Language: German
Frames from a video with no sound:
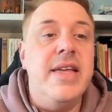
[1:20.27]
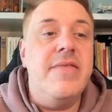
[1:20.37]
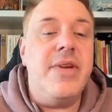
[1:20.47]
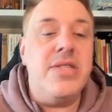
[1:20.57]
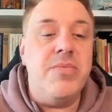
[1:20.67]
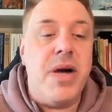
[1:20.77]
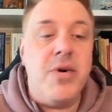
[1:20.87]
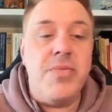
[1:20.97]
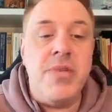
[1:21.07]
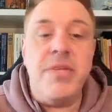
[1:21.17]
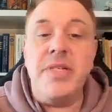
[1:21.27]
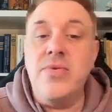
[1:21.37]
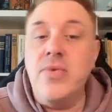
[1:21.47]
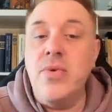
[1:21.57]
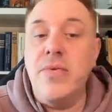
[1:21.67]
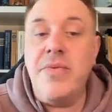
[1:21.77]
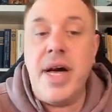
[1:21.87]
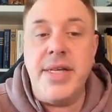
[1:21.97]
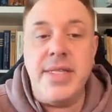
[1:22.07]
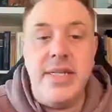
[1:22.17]
was überhaupt immer so
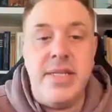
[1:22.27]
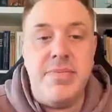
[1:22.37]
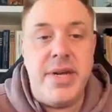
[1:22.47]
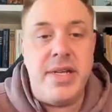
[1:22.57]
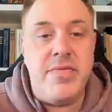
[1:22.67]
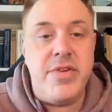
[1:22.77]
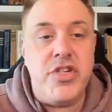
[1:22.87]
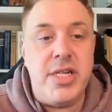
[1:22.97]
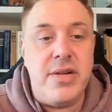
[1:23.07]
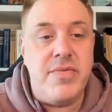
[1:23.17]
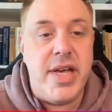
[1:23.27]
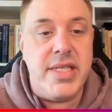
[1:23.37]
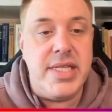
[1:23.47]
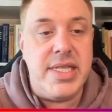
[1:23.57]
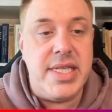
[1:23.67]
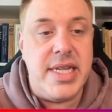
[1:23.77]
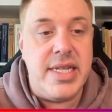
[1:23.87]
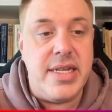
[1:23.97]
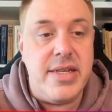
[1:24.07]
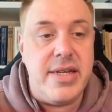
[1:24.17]
Phase ist bei den verschiedenen
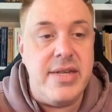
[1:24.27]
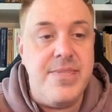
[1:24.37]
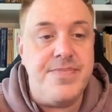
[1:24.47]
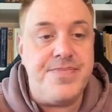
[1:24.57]
Fernsehsendern, ja.